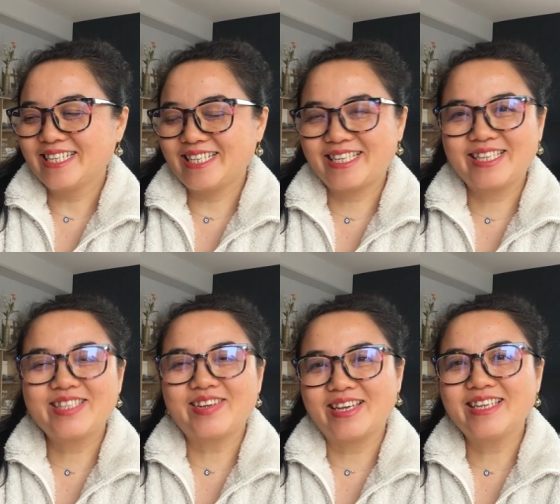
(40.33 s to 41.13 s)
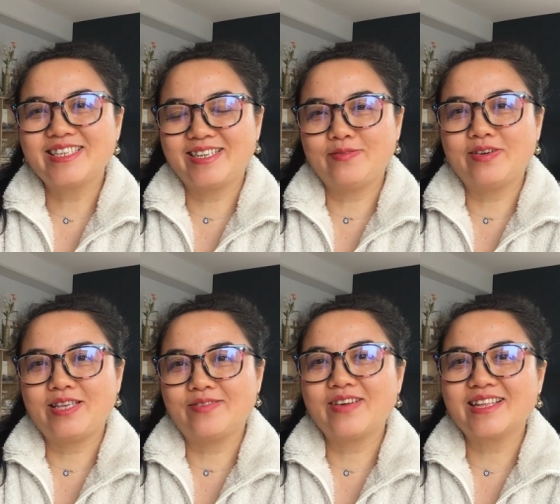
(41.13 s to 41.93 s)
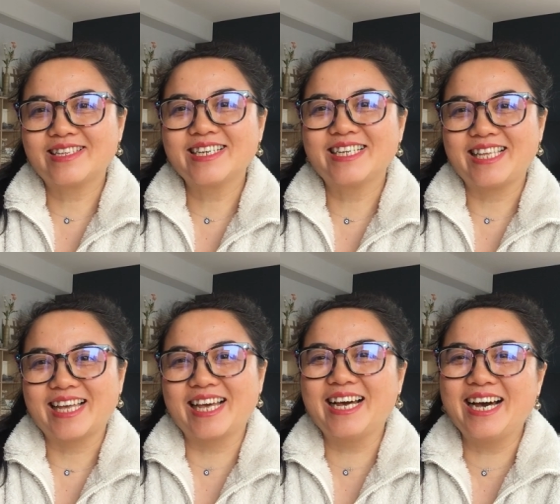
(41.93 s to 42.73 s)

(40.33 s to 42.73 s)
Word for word: 嗯，对，这是我一贯的特点，